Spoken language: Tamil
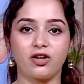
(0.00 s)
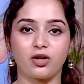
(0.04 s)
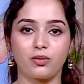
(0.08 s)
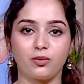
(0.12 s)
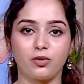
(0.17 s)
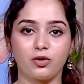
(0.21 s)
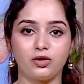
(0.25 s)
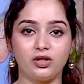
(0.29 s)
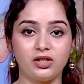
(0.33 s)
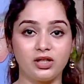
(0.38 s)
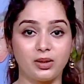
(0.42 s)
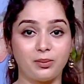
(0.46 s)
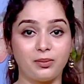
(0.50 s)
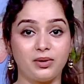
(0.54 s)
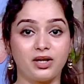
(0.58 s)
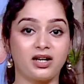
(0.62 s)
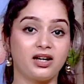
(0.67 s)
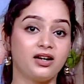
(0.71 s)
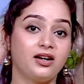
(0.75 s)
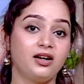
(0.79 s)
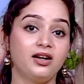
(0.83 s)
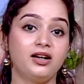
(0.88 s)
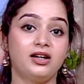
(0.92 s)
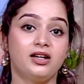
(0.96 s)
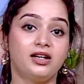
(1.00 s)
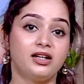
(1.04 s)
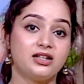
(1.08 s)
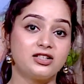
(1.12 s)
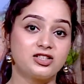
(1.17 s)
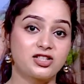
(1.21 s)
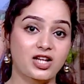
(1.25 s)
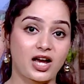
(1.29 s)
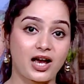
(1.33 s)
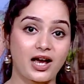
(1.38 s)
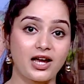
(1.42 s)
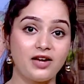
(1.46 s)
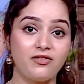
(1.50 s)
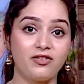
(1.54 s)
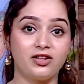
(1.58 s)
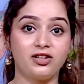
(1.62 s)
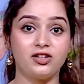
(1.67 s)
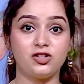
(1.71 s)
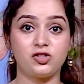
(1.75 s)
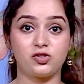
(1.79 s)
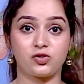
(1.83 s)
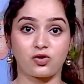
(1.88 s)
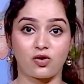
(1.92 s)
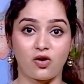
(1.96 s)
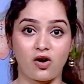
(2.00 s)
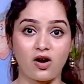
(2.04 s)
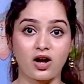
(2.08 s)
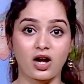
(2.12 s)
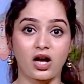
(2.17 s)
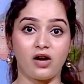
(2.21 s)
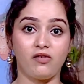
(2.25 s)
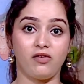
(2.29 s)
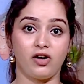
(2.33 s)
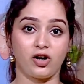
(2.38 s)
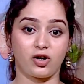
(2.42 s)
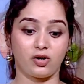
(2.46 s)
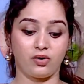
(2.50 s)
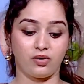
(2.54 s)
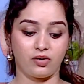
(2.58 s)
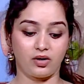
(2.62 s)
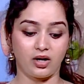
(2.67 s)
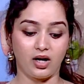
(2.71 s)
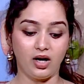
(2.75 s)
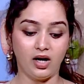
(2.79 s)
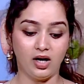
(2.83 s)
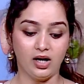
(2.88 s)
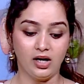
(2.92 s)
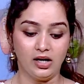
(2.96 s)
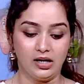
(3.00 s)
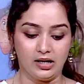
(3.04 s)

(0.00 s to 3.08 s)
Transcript: வரும்போது நம்மளுக்கு சாய் வந்து ஸ்ட்ராங்காக வரணும்னா